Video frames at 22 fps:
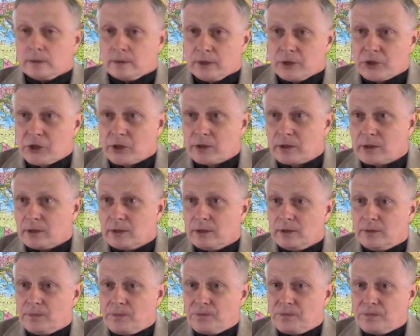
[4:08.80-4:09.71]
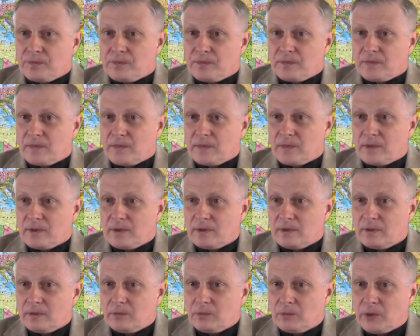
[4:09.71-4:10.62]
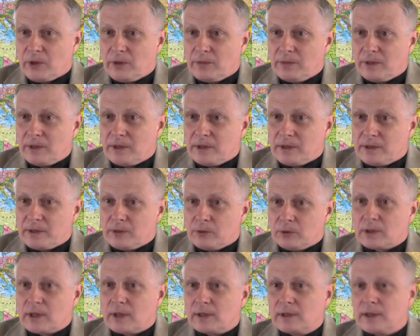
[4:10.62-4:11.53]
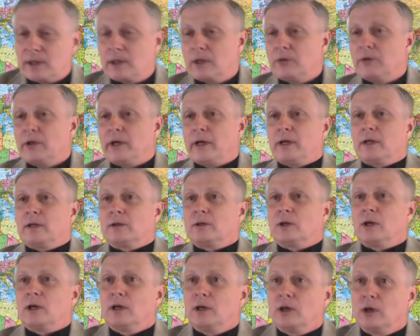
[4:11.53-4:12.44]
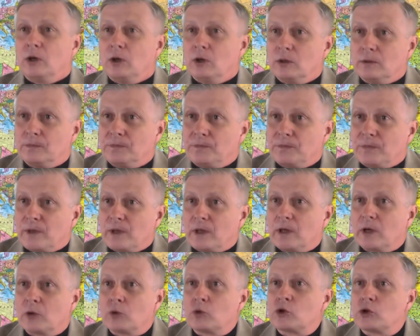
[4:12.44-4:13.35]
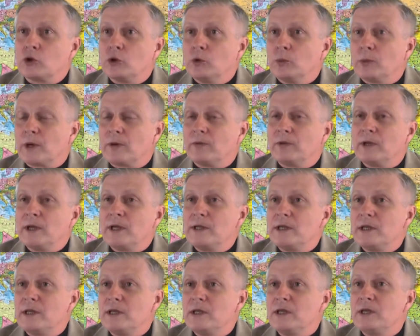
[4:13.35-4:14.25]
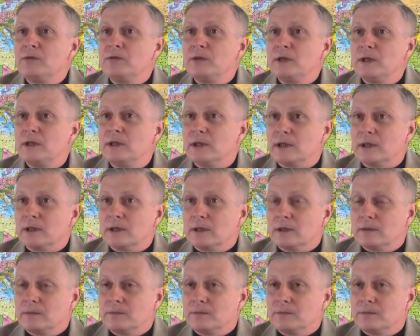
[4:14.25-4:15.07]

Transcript: Значит, понимаете, вот когда говорят, хорошее управление не видно,